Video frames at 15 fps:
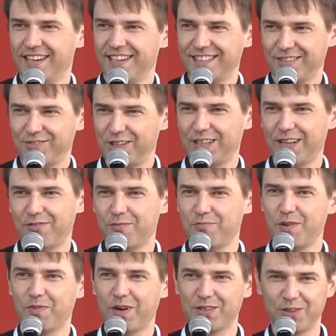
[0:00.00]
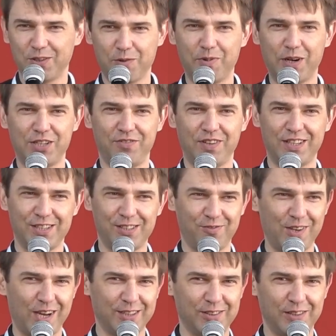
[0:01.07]
Zawsze dawał mi bardzo dobre świadectwo,
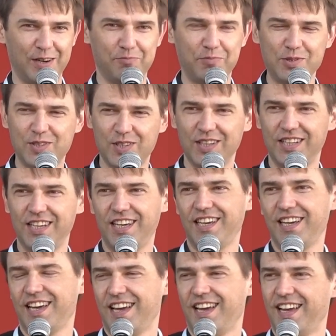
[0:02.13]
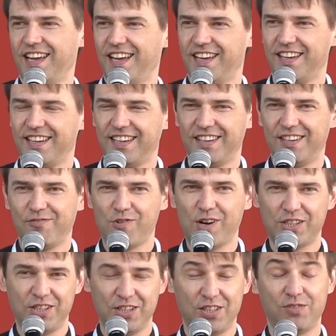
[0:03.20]
jak to kapucyni, e,
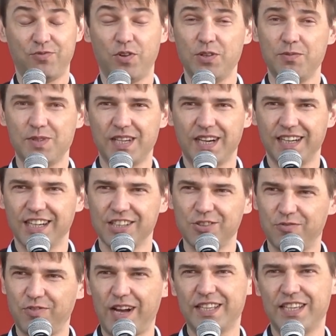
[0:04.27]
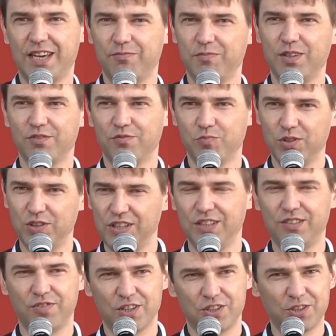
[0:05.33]
właśnie swoim zaangażowaniem w
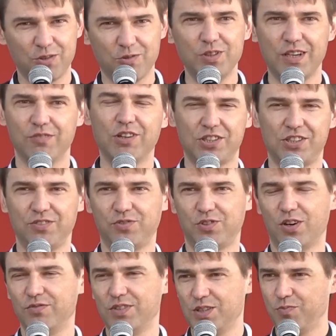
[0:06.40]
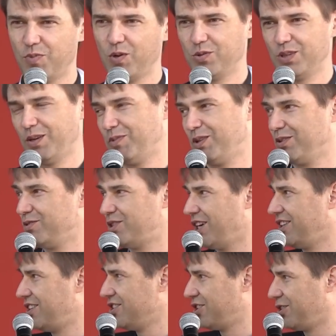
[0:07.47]
modlitwę, szczególnie właśnie w to, więc Bogu niech będą
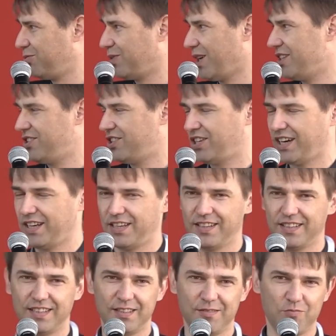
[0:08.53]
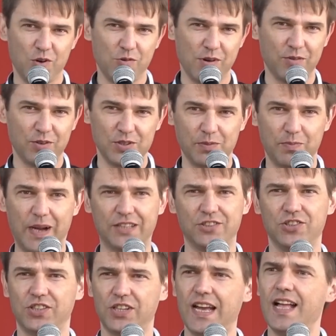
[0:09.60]
dzięki, że tutaj dzisiaj e, mogłem go
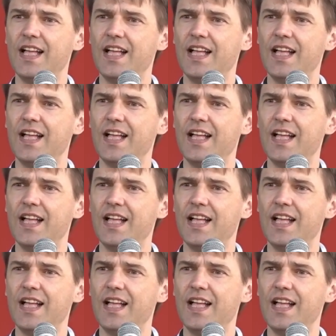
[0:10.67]
zobaczyć.